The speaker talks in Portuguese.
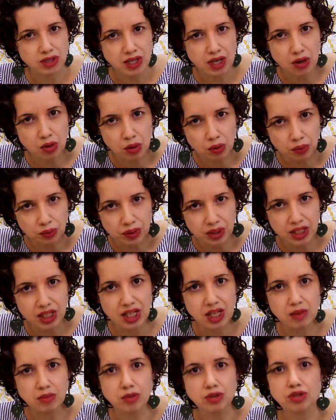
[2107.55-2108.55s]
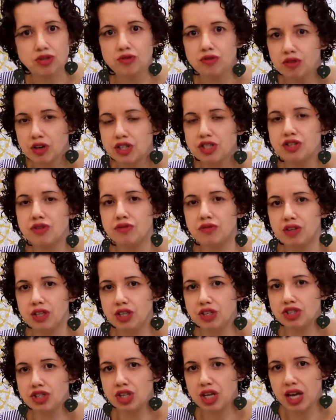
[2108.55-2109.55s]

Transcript: encontramos foi de 20